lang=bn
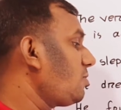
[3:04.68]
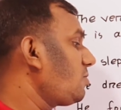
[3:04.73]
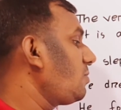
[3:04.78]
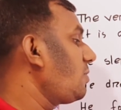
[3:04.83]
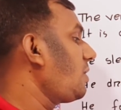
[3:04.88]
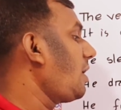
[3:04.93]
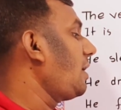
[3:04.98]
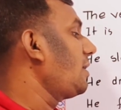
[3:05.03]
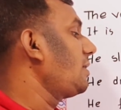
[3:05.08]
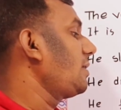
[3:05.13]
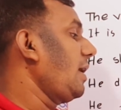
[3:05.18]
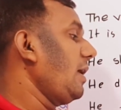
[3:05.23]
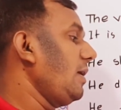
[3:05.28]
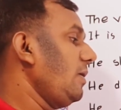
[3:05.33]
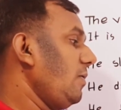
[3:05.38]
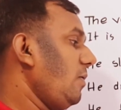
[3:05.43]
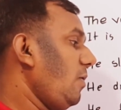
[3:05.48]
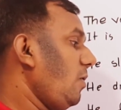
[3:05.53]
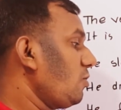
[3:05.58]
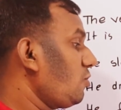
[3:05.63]
মতো গান
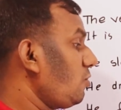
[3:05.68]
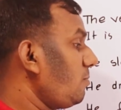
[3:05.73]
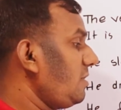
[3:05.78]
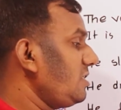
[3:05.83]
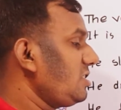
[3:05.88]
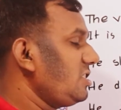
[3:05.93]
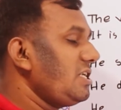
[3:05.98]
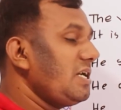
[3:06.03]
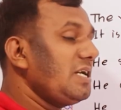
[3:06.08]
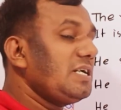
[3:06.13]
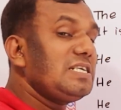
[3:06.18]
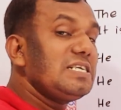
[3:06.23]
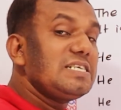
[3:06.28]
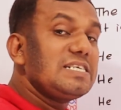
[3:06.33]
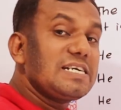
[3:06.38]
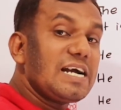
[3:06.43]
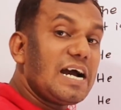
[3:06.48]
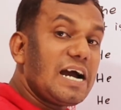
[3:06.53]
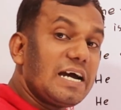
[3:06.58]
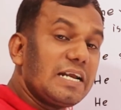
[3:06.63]
গাইল অথবা সে একটি
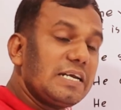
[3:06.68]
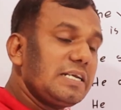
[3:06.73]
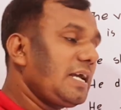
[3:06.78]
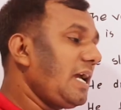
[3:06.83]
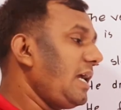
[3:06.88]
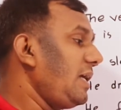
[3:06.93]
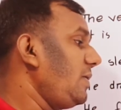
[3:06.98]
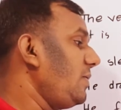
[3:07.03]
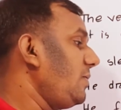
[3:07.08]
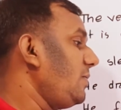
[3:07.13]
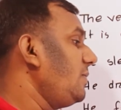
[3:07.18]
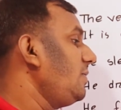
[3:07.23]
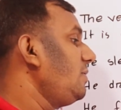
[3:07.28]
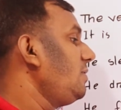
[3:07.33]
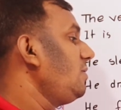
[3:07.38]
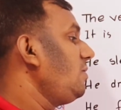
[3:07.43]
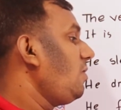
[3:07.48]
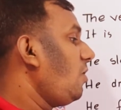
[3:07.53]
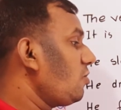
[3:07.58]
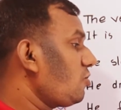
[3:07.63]
গান গাইল
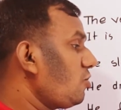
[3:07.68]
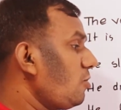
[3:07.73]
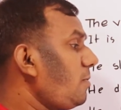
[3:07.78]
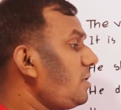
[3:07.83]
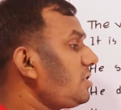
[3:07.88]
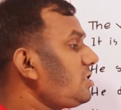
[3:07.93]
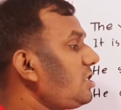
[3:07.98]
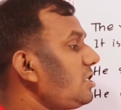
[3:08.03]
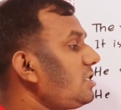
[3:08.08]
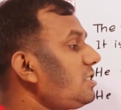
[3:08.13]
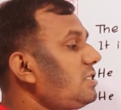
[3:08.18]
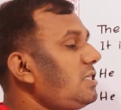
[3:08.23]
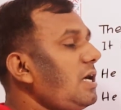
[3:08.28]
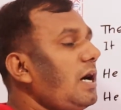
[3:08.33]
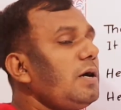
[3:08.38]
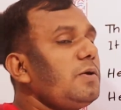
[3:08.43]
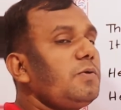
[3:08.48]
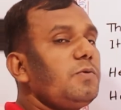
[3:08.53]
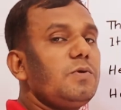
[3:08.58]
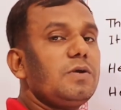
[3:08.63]
অথবা সে
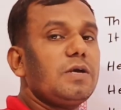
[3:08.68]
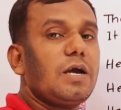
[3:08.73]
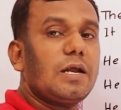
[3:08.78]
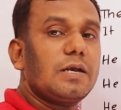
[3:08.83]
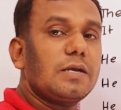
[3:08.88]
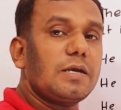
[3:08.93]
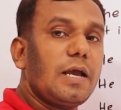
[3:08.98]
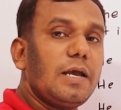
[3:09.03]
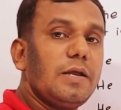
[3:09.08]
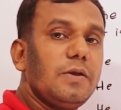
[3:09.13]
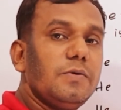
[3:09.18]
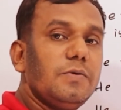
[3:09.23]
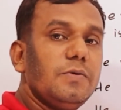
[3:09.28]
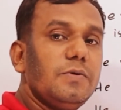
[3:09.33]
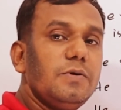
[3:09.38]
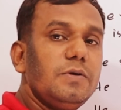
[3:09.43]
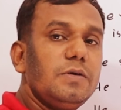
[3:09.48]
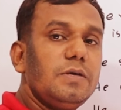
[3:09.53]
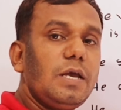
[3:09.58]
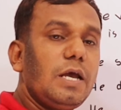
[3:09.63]
দারুণ গান গাইল
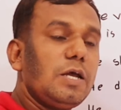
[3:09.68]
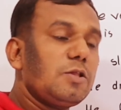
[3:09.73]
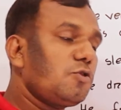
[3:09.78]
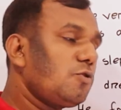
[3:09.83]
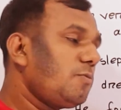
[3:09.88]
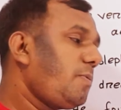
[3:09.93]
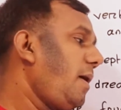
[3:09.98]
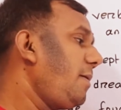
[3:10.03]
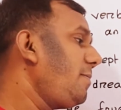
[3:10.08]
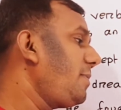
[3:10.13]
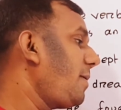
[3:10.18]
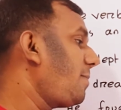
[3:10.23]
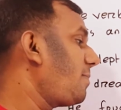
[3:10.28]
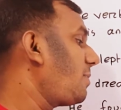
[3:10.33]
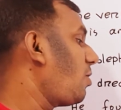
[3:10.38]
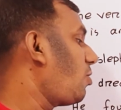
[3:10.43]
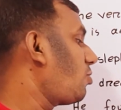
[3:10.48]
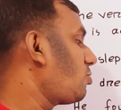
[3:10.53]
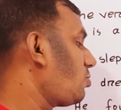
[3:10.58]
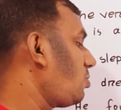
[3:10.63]
এতভাবে
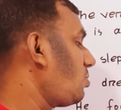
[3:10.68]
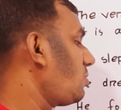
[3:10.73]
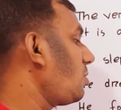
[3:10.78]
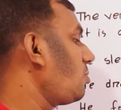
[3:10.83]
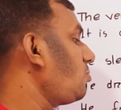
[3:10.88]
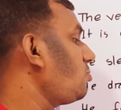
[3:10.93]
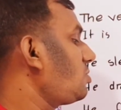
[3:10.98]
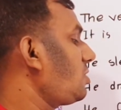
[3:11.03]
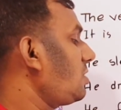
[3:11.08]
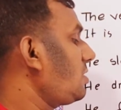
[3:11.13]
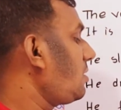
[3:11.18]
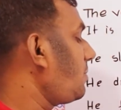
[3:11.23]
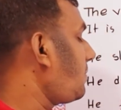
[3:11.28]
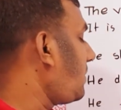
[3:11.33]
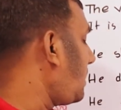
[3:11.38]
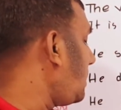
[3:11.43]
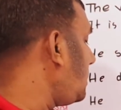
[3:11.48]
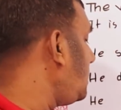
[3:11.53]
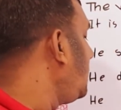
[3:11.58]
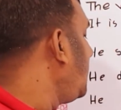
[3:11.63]
আপনি অর্থটা উঠাতে
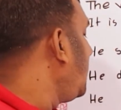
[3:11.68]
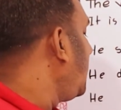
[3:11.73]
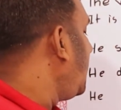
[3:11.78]
পারেন